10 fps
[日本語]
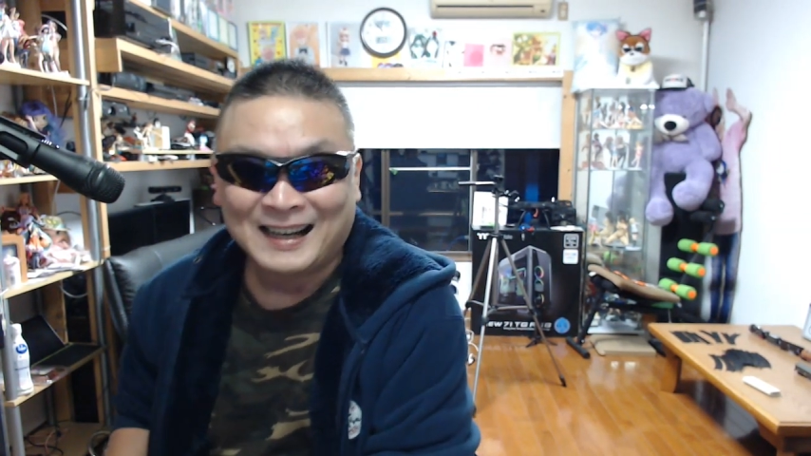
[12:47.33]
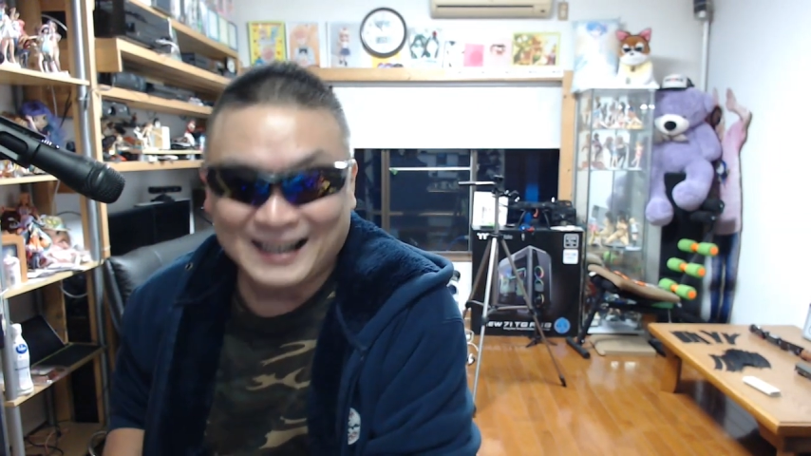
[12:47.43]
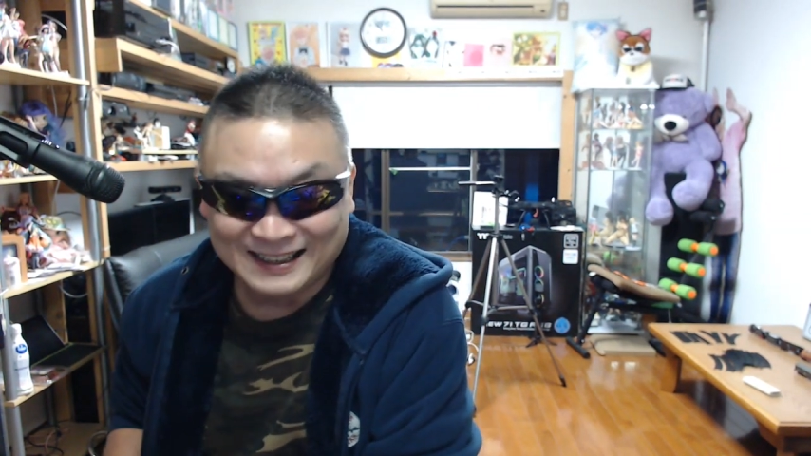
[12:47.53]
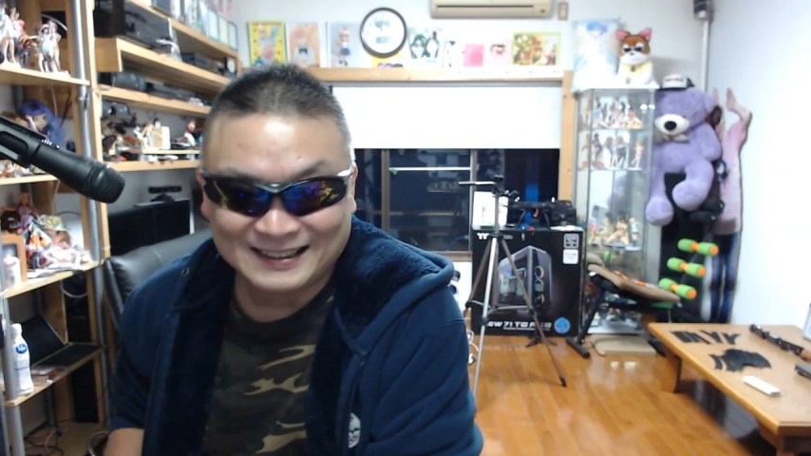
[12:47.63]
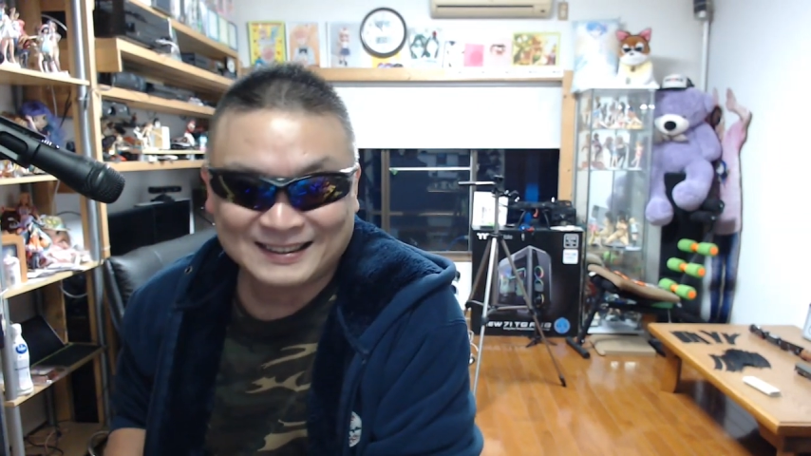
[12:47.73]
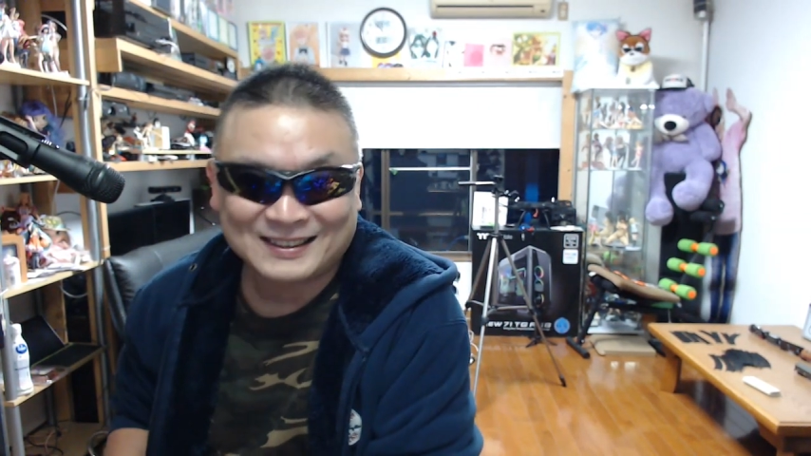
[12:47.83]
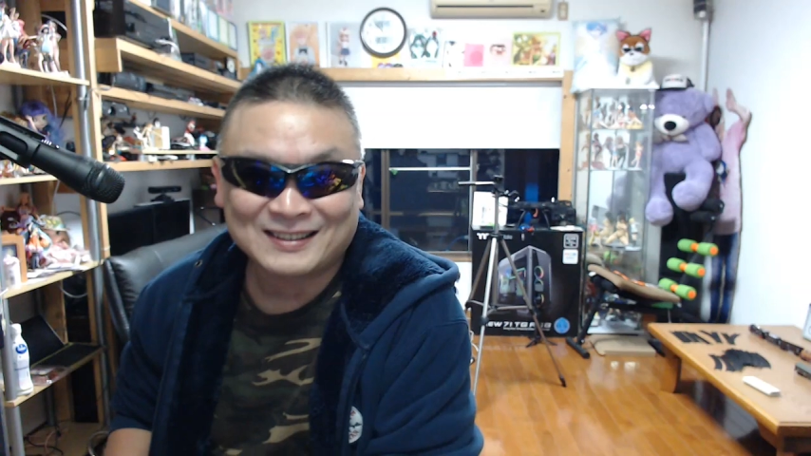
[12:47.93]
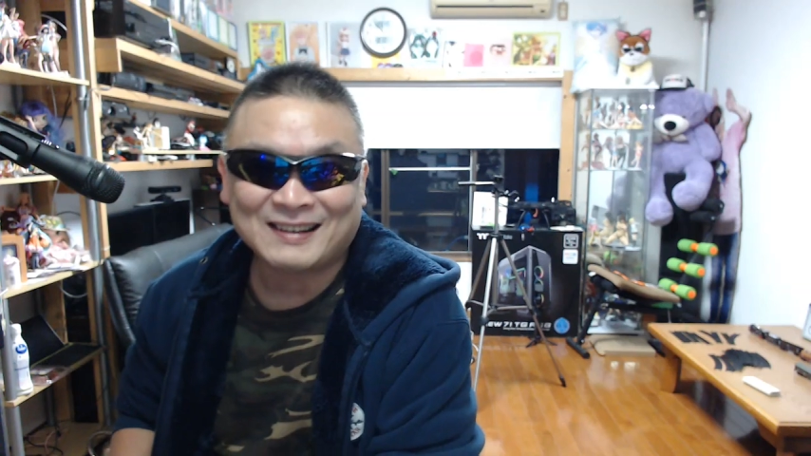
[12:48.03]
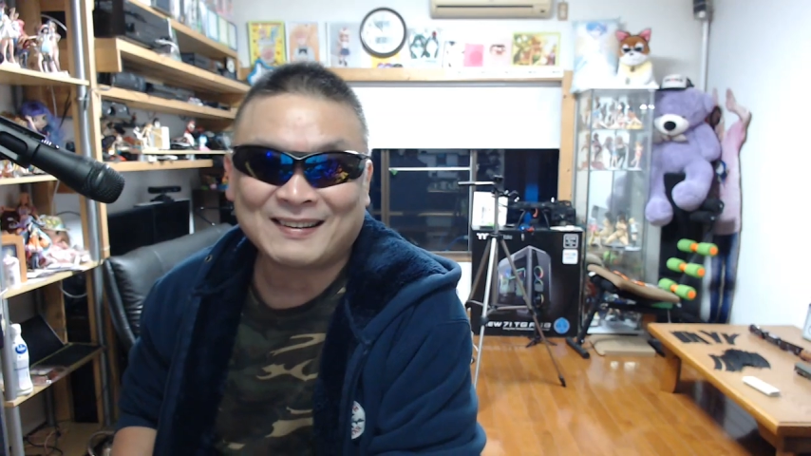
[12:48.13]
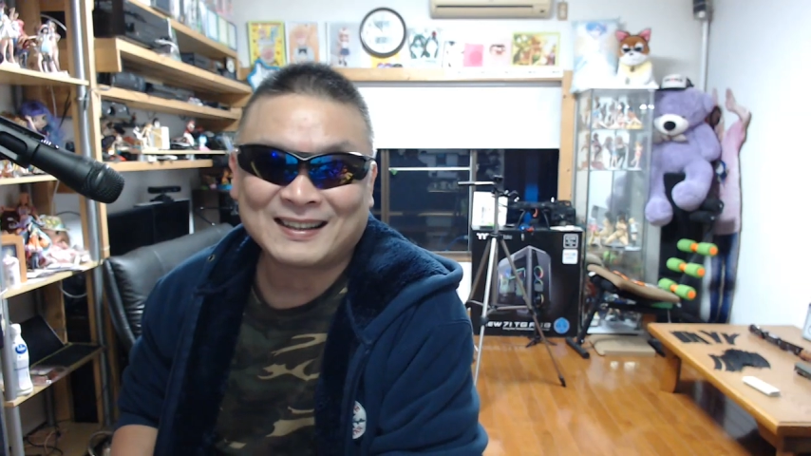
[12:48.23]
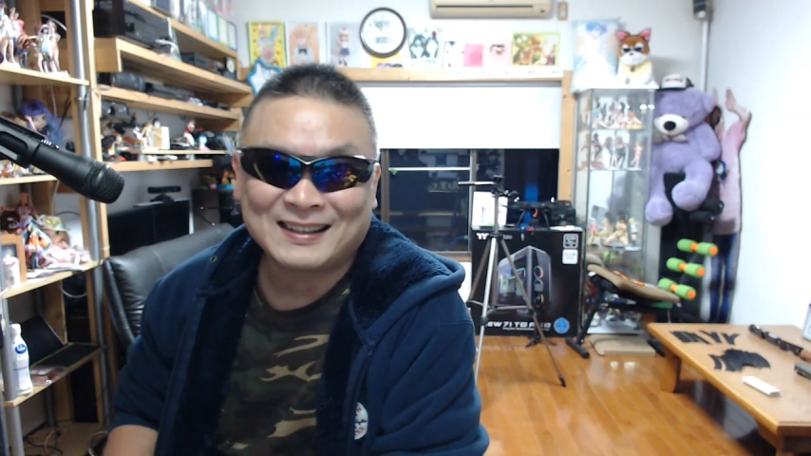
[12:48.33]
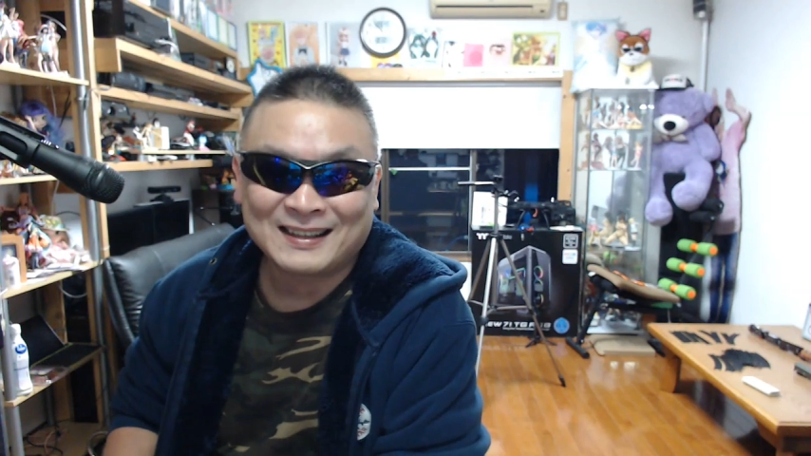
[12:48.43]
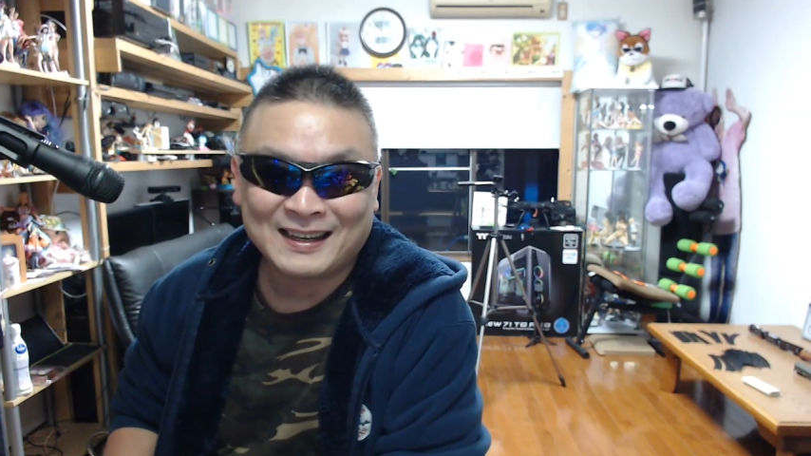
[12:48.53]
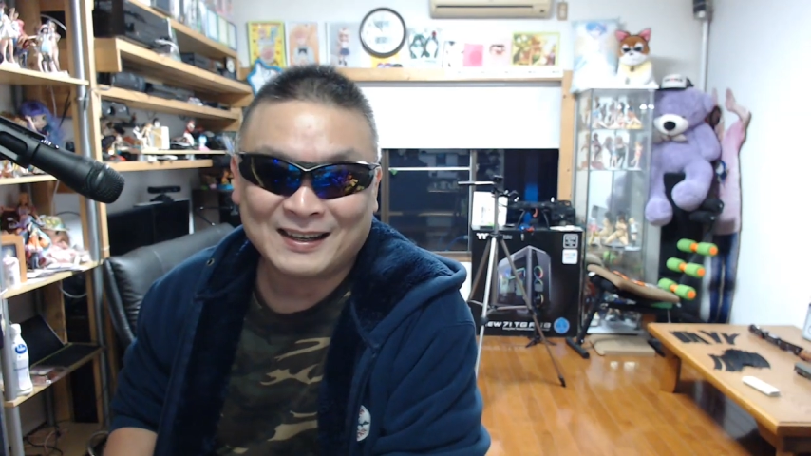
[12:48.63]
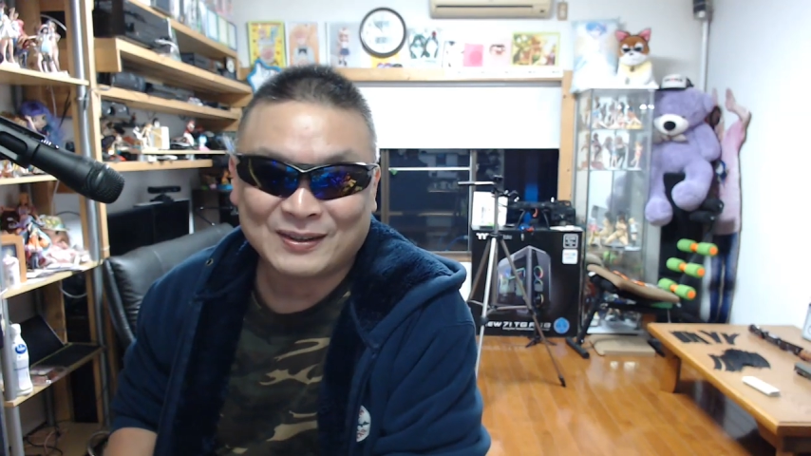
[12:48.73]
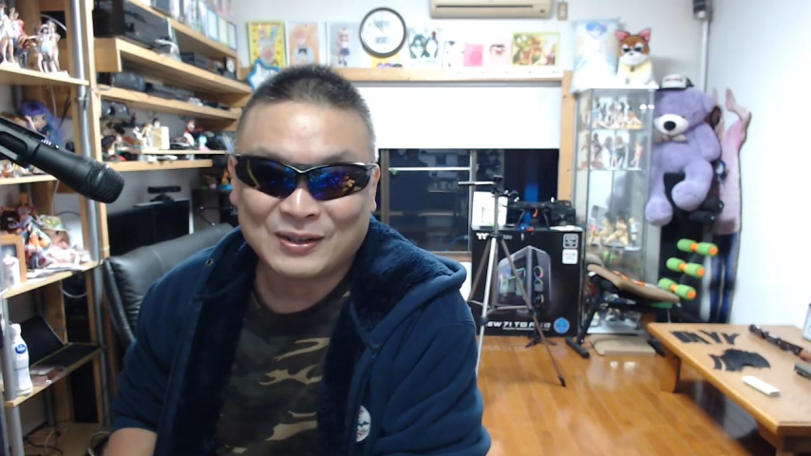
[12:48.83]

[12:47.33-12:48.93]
はい、そんなわけでね、